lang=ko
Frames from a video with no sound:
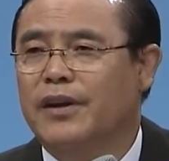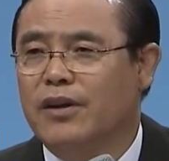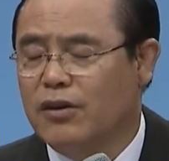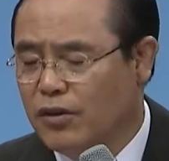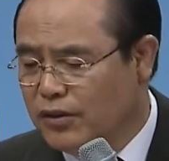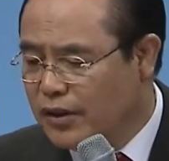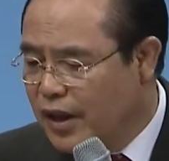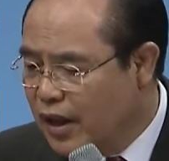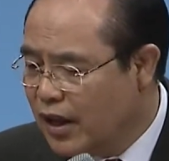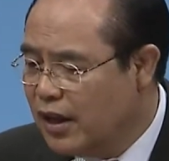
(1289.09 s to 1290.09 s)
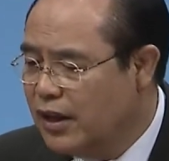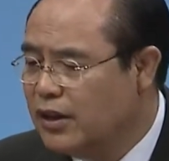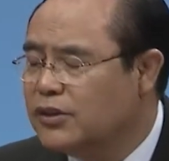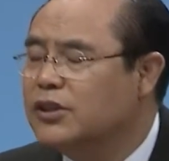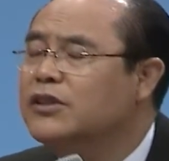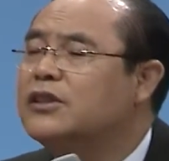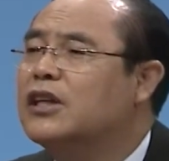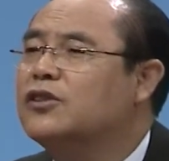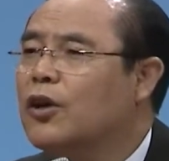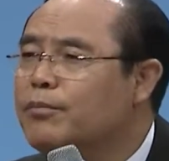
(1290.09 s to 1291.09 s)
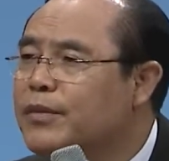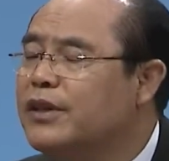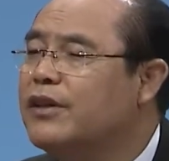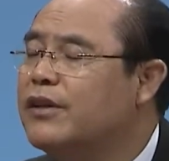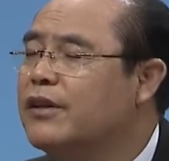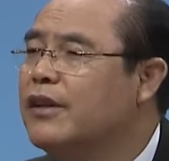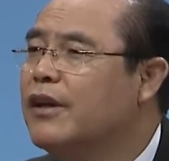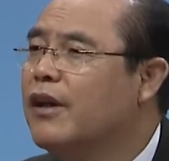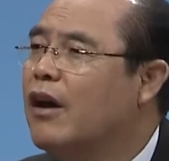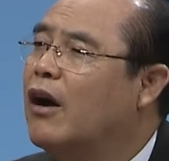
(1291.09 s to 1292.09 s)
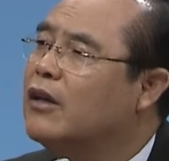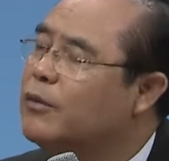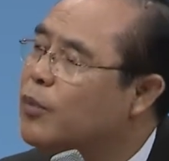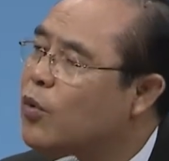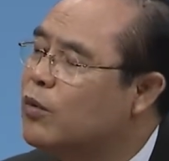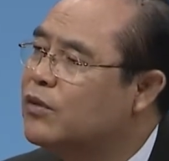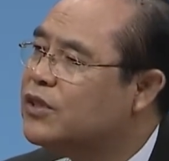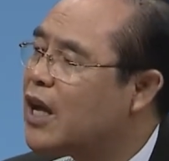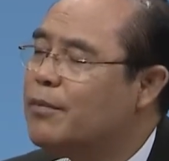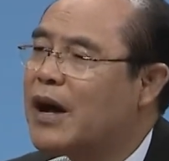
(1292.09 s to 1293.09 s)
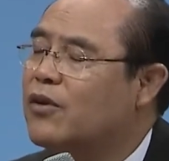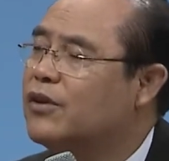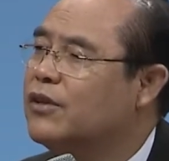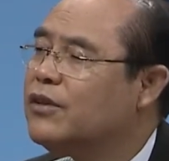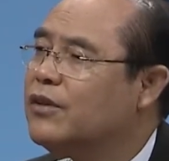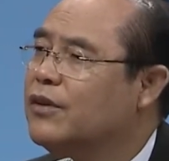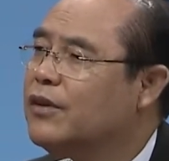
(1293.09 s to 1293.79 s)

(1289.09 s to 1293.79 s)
그런데 진짜 천민들은 아, 이 복음을 잘 받거든요.